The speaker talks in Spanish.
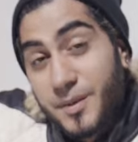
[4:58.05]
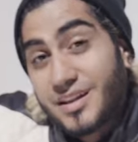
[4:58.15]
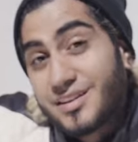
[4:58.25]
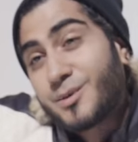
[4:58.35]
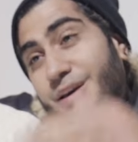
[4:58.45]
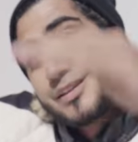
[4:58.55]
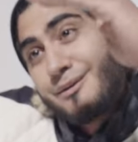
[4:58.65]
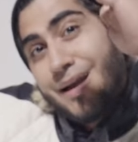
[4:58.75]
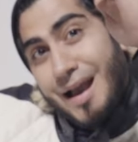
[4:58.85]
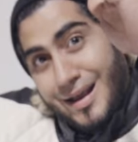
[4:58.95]
expectativas
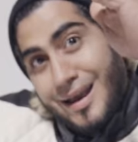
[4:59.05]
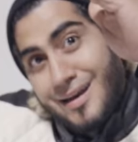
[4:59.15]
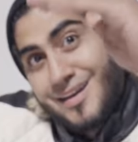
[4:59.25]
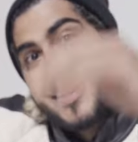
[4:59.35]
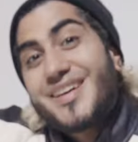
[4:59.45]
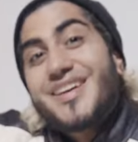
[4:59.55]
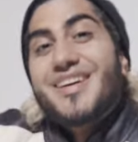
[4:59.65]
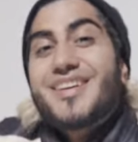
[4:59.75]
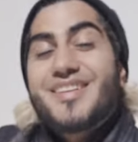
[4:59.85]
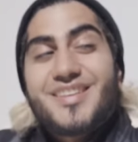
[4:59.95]
estaban acá
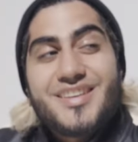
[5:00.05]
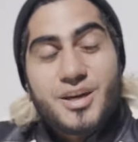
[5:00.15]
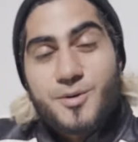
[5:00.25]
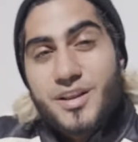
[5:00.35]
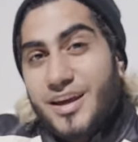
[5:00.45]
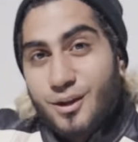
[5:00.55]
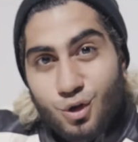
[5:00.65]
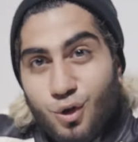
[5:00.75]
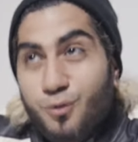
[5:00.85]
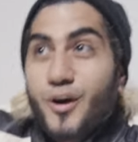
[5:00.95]
y de verdad que
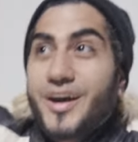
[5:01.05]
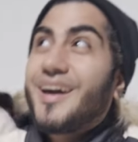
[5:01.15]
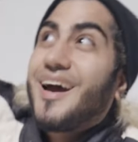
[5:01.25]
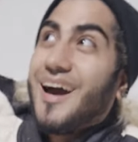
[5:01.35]
todo fue